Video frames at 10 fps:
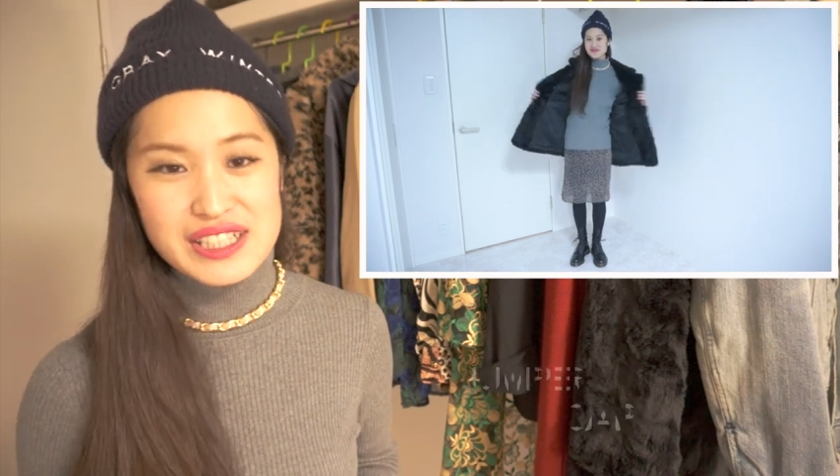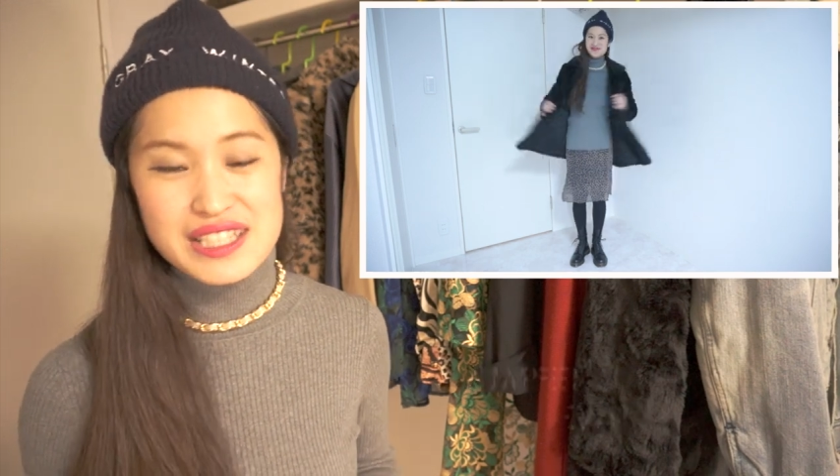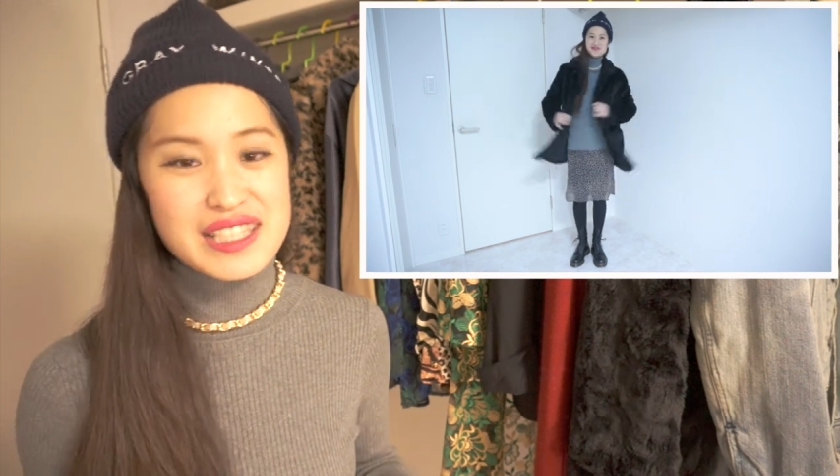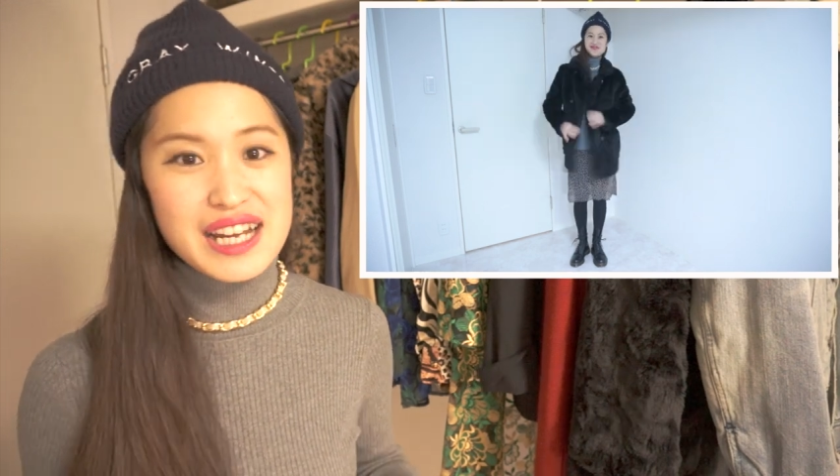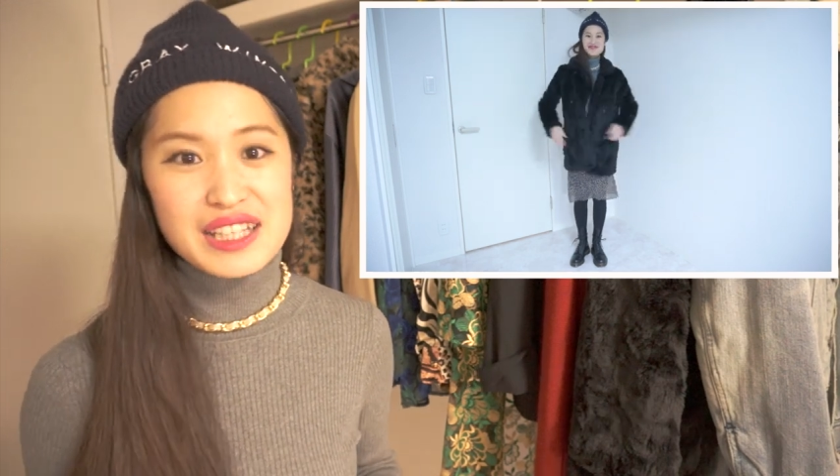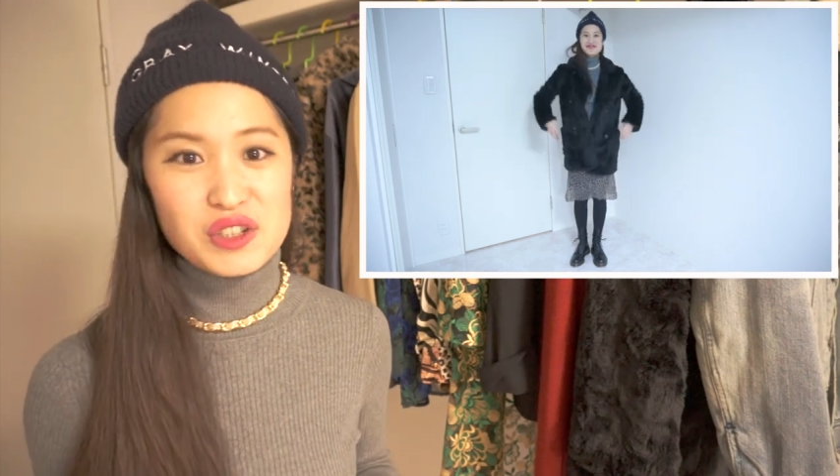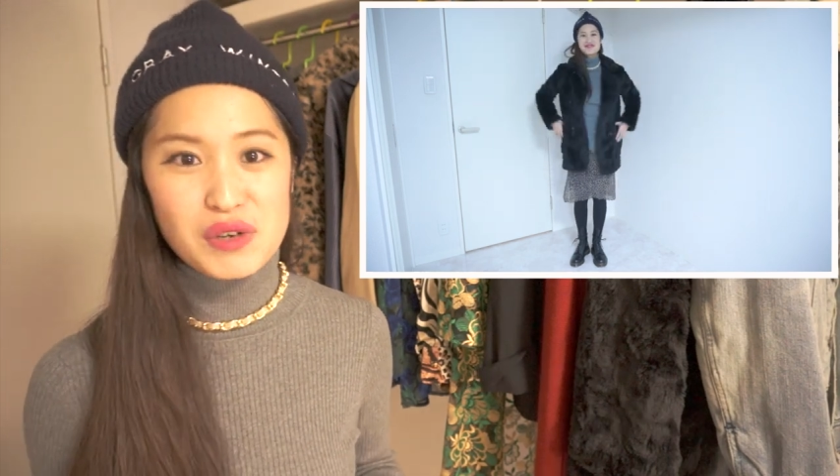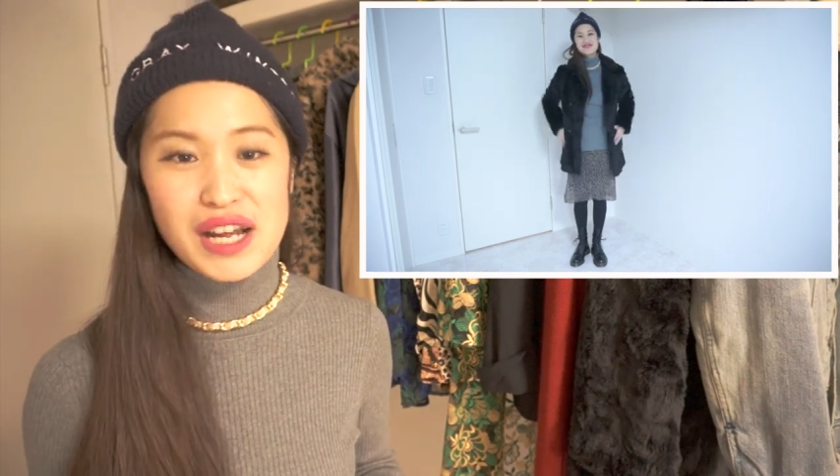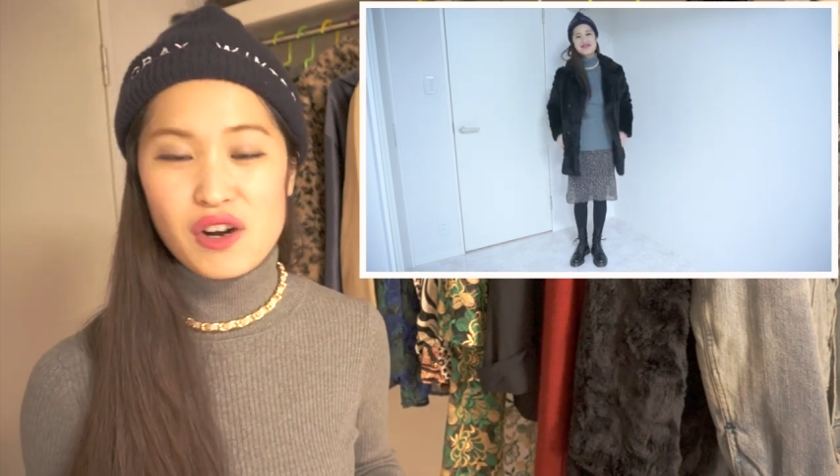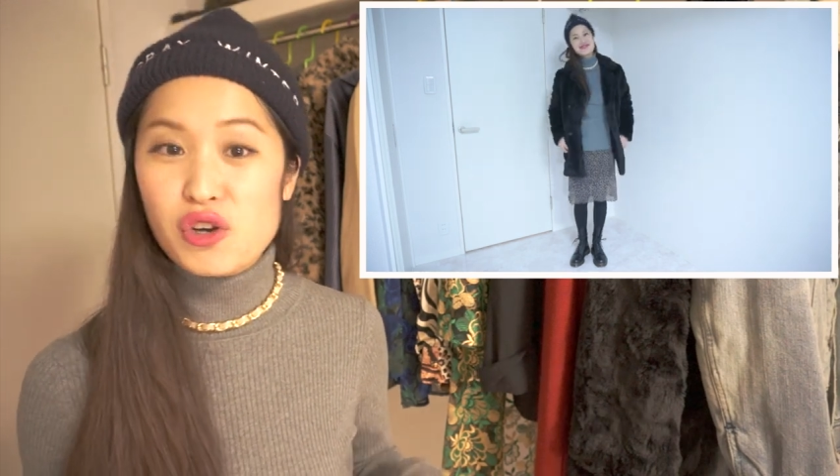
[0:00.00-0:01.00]
スカート
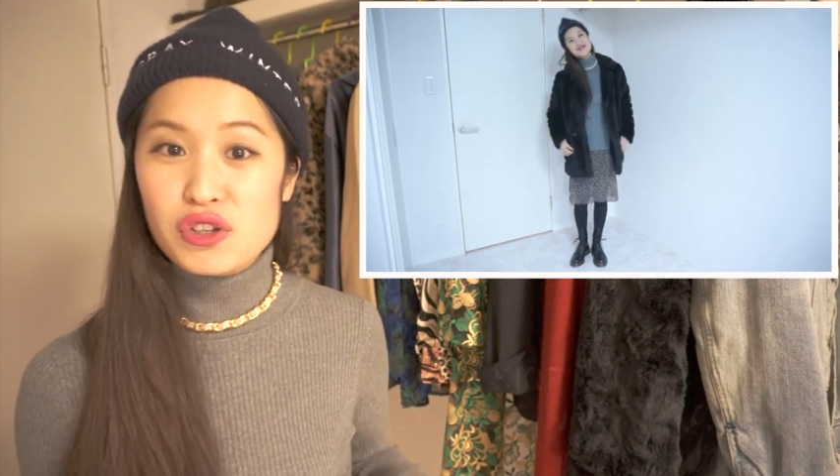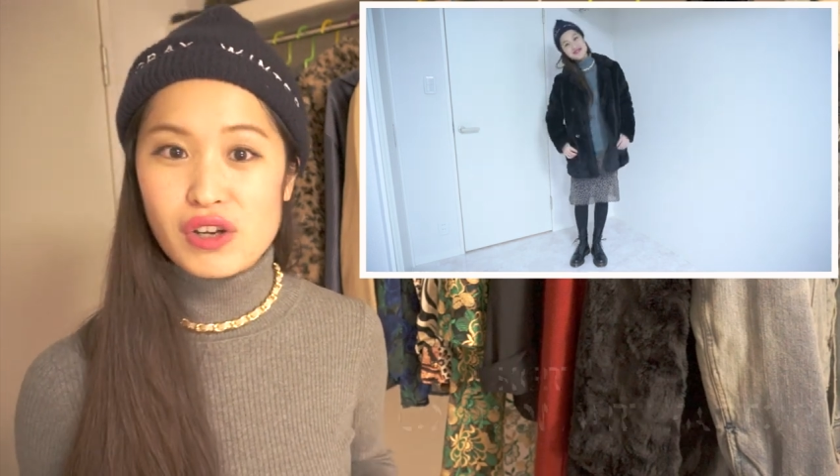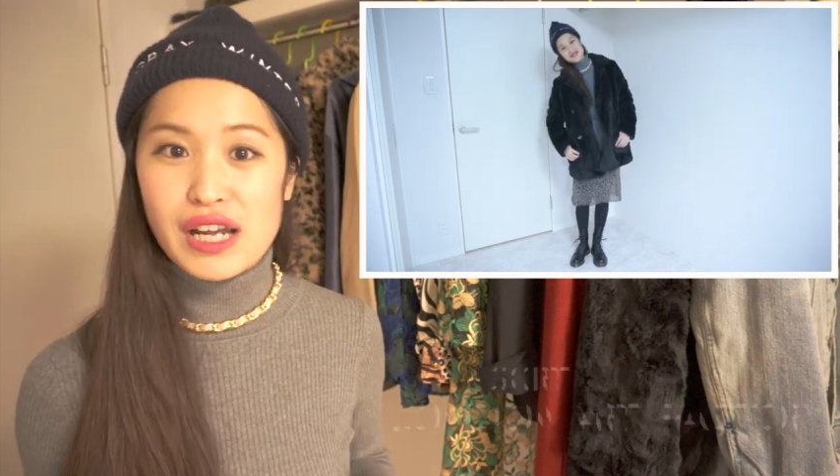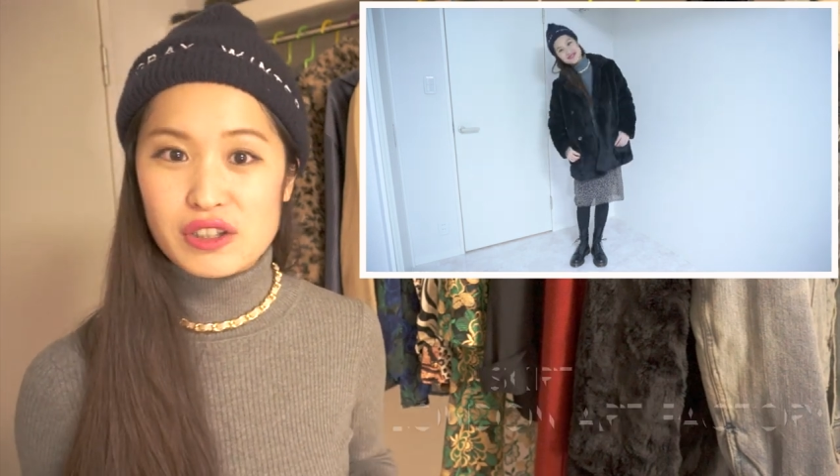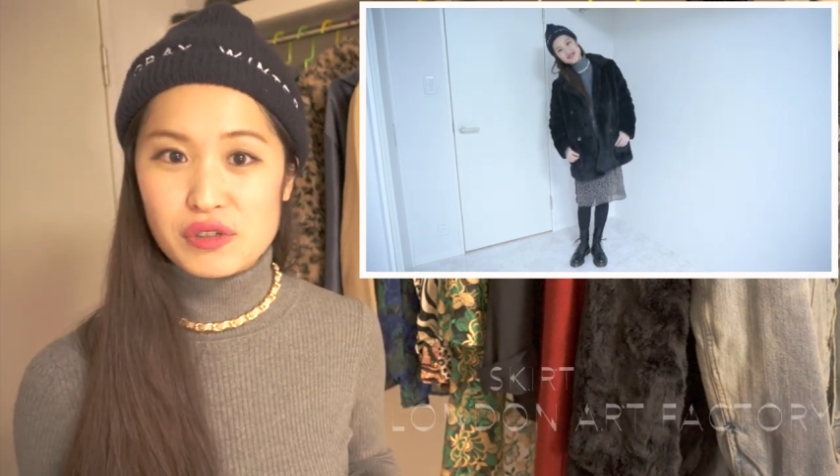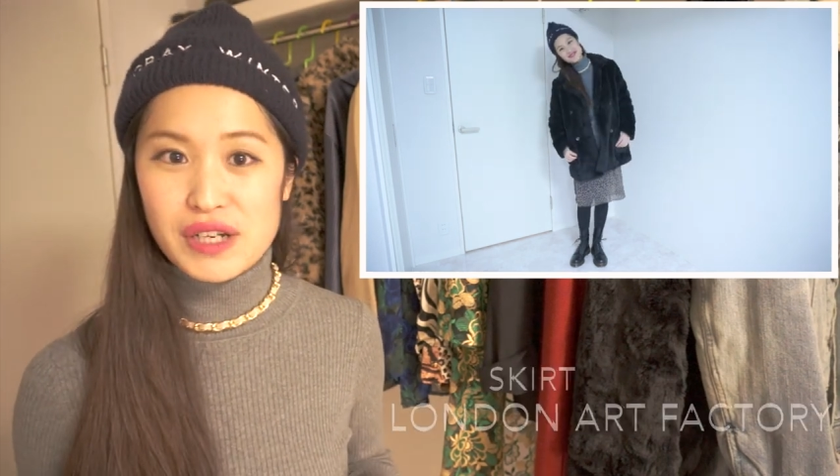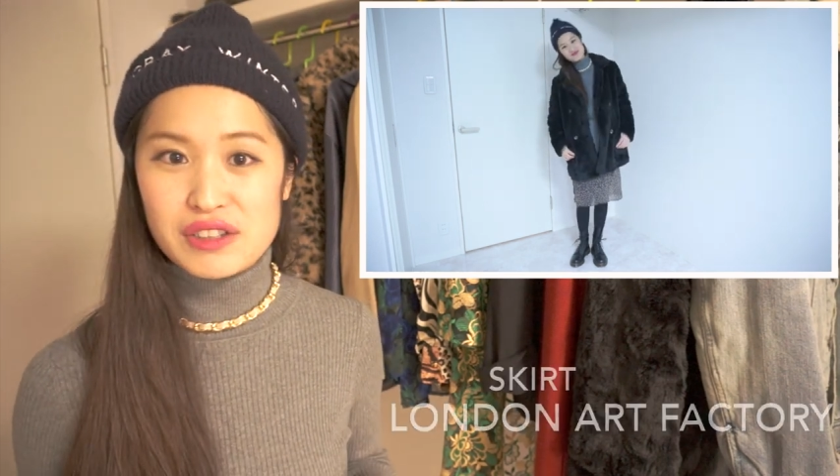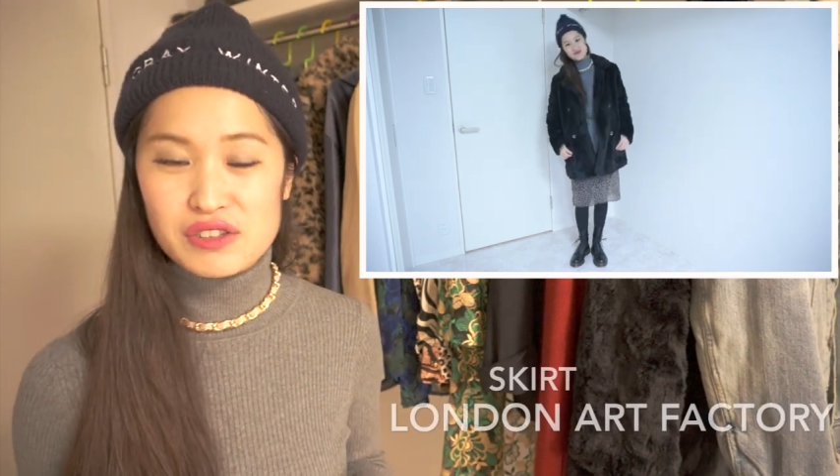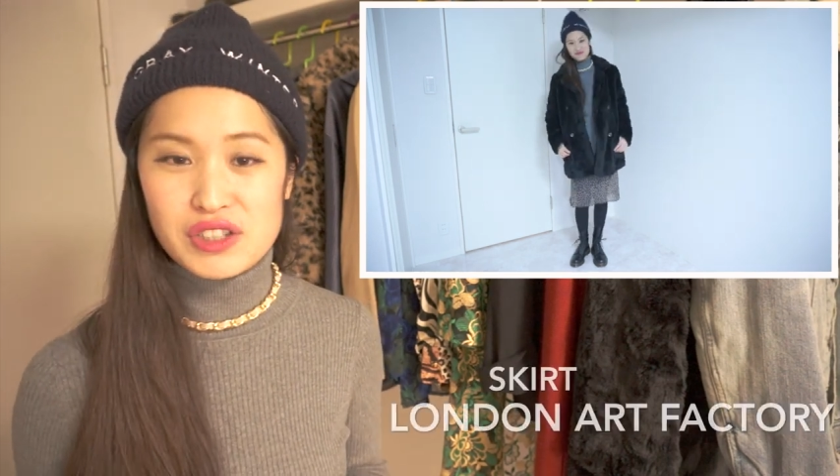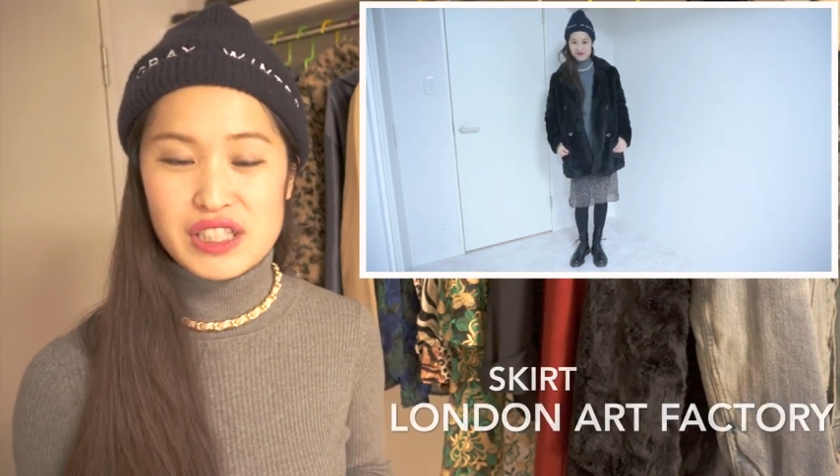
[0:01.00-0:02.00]
は
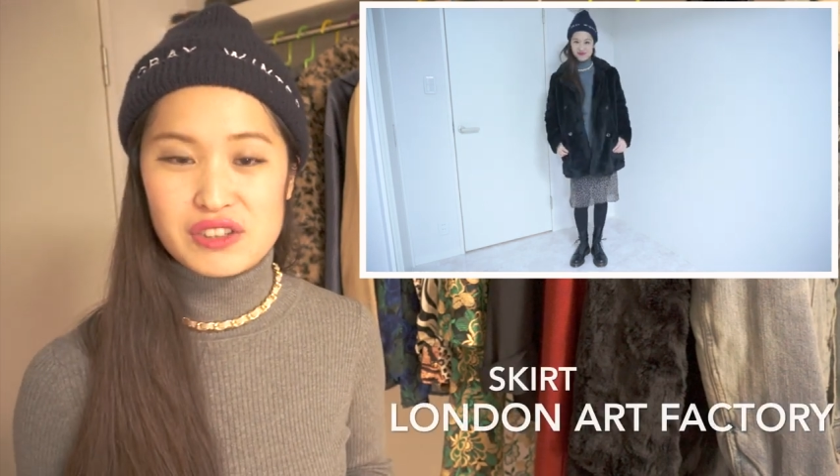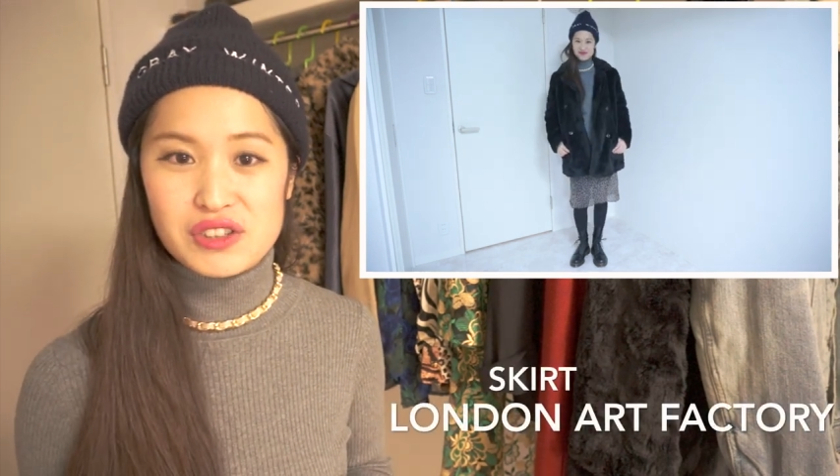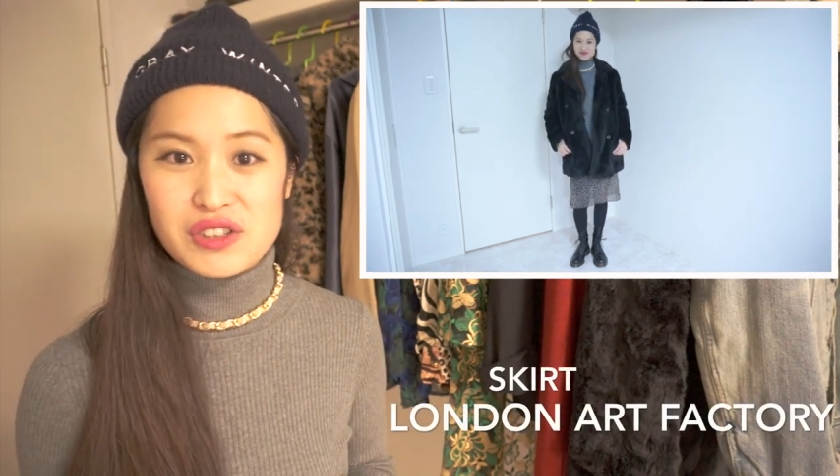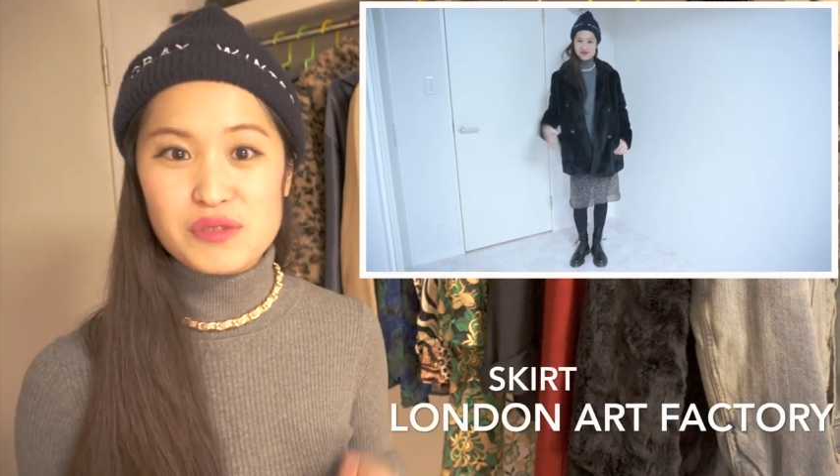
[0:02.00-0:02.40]
ロンドンアートファクトリーとい